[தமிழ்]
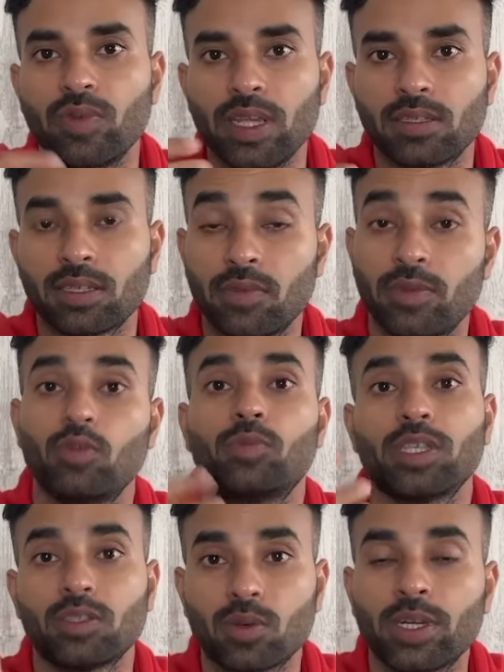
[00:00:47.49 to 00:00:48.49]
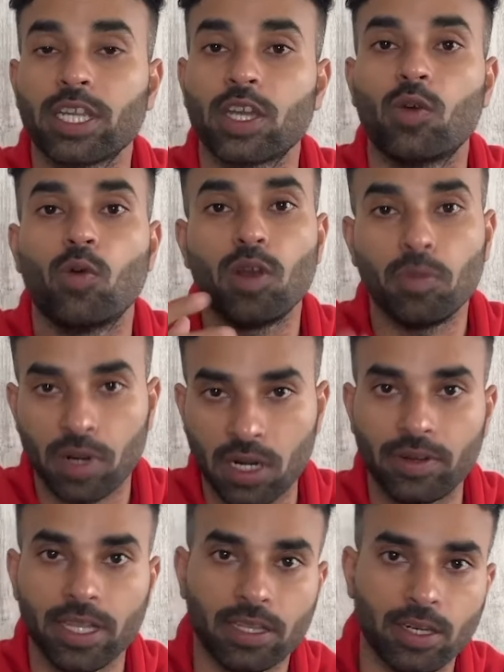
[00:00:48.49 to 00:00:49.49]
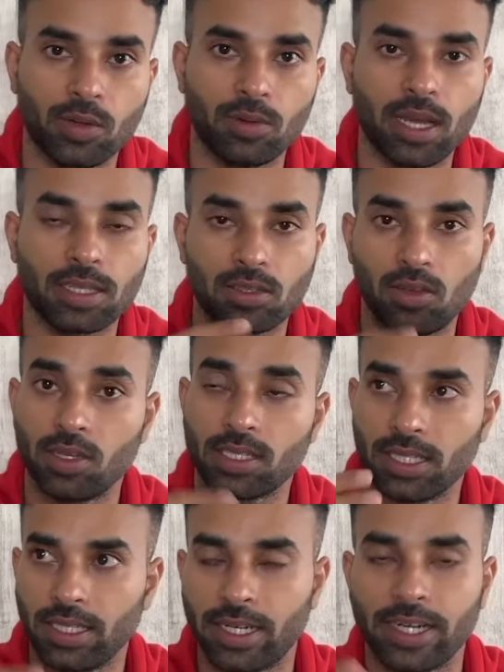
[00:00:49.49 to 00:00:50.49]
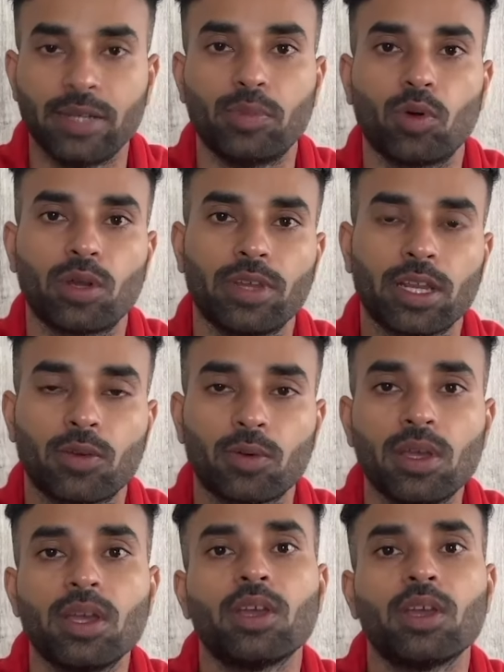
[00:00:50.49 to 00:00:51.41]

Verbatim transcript: வீக்ஸ் இல்லை ஃபியூ மந்த்ஸ் கூட நீங்கள் ஹோல்ட் பண்ண வேண்டியது இருக்கும் அஸ் லாங் அஸ் அந்த ட்ரெண்ட் போகிற வரைக்கும்